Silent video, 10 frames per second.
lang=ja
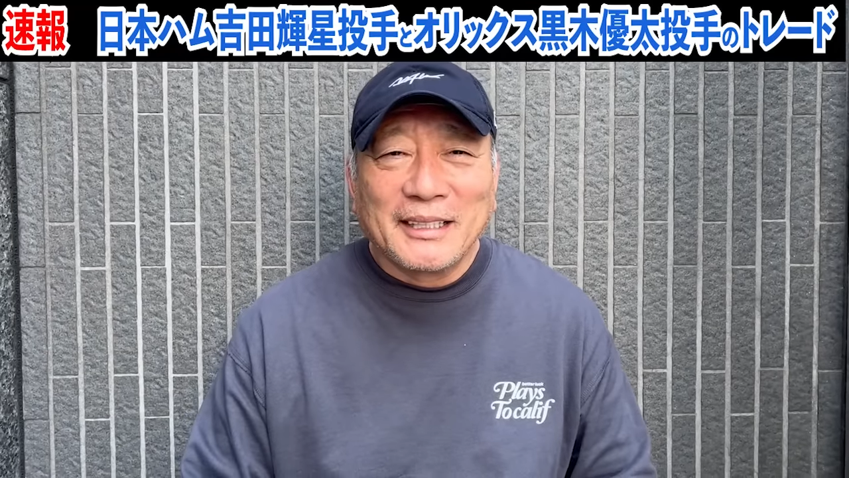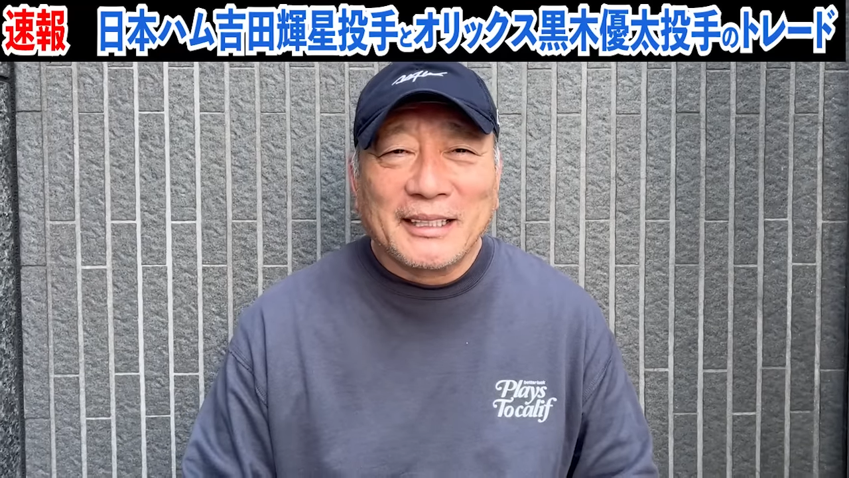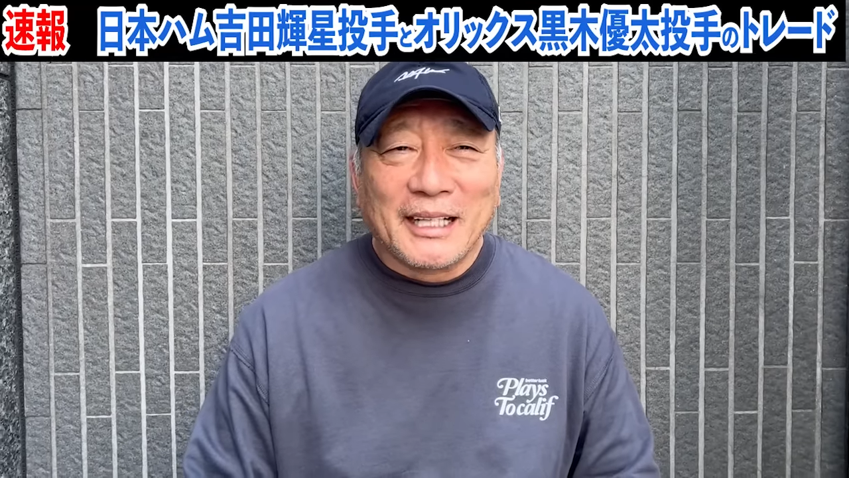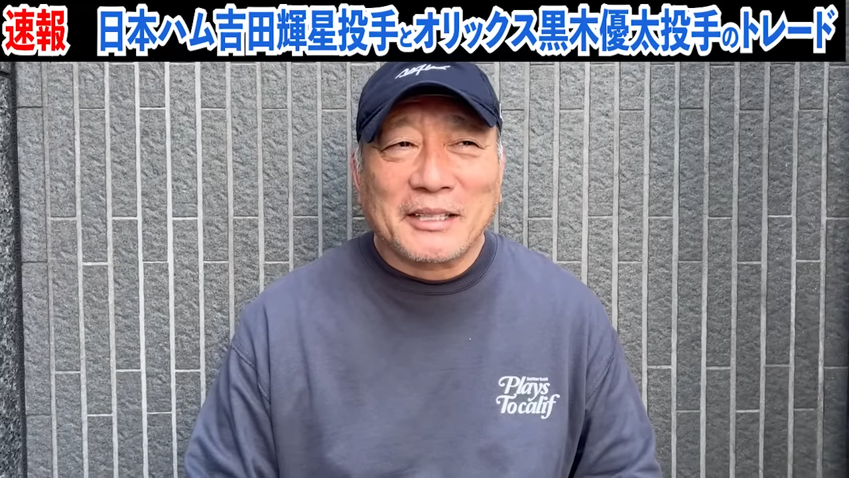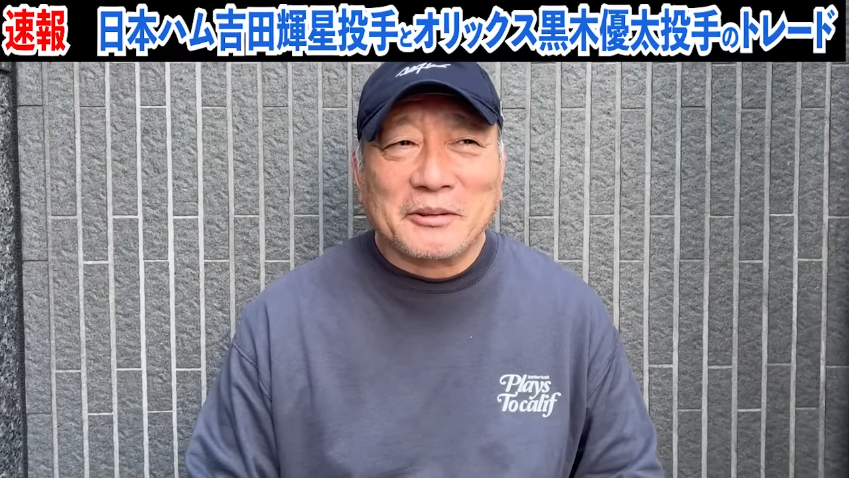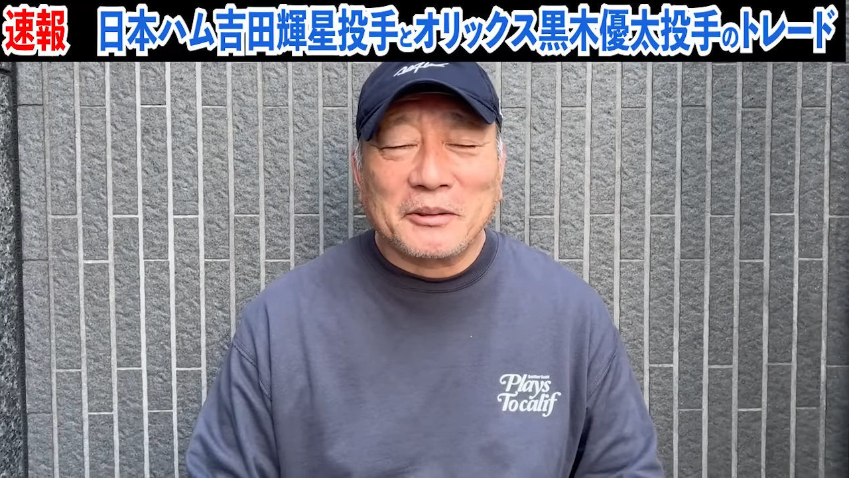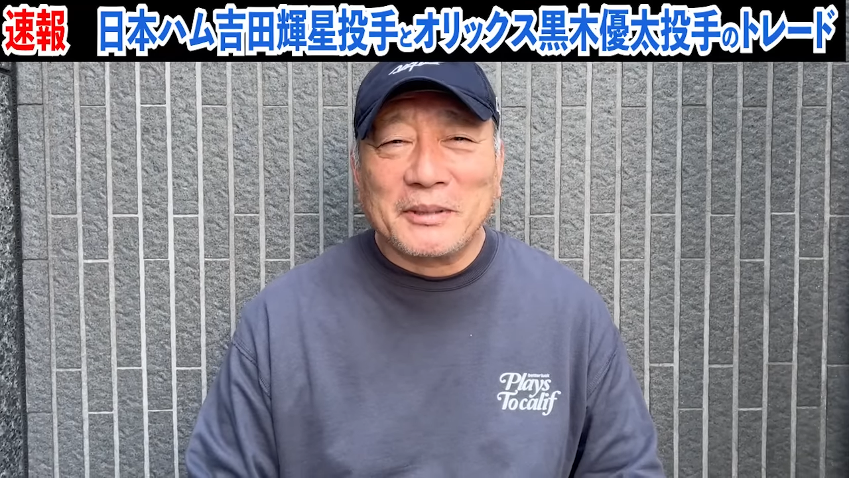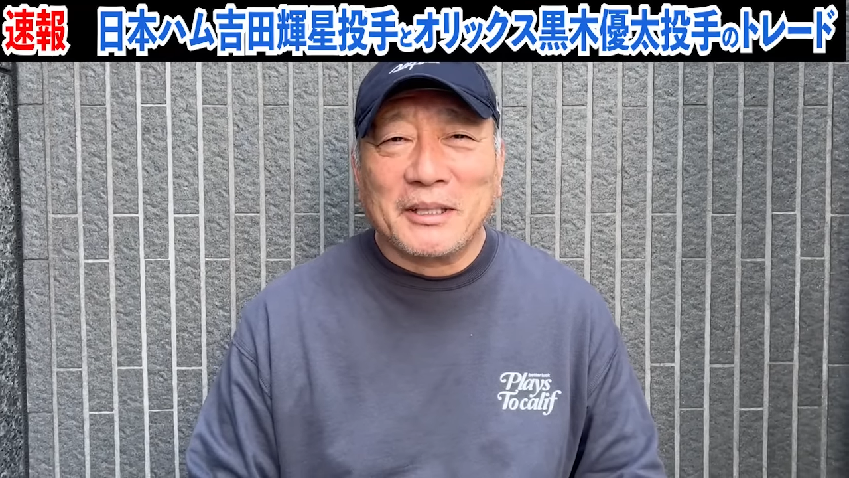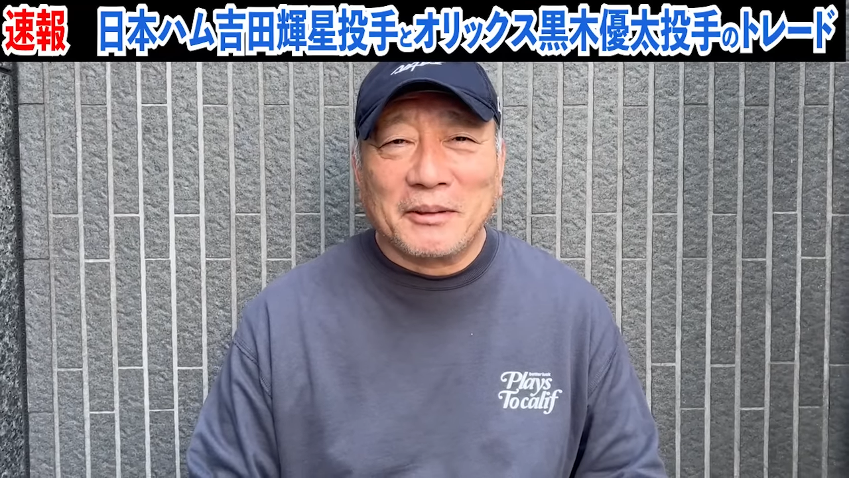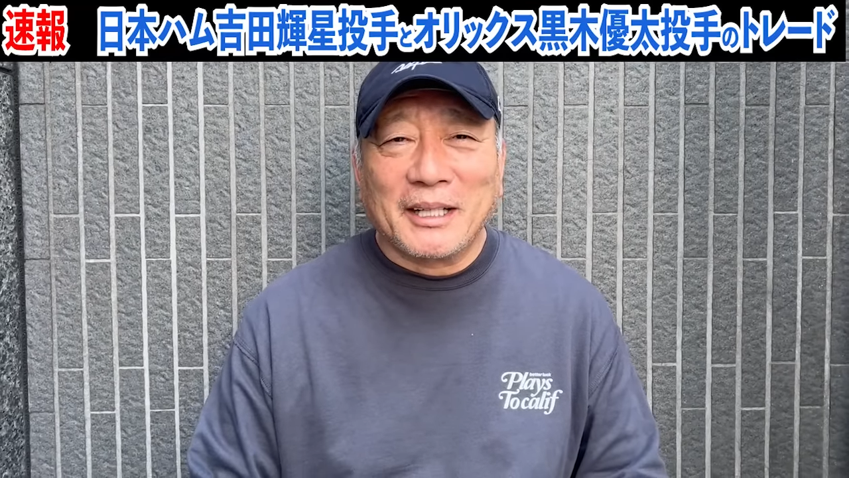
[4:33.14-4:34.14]
だからそういう
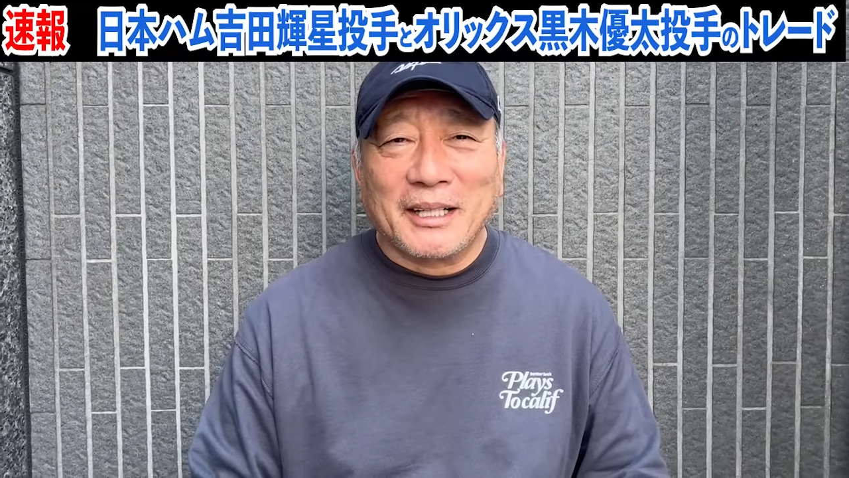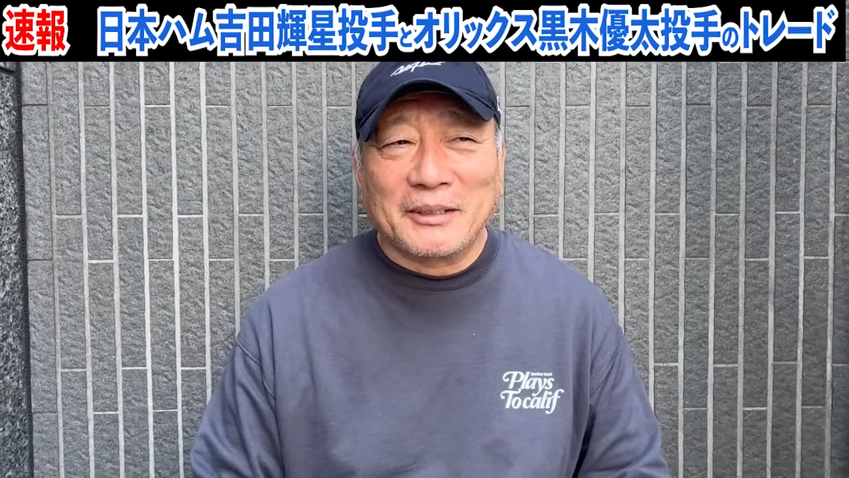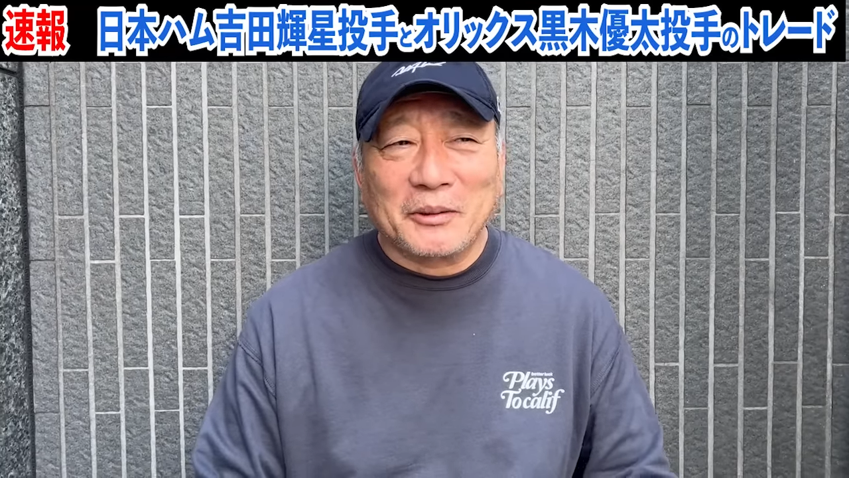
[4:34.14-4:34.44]
意味では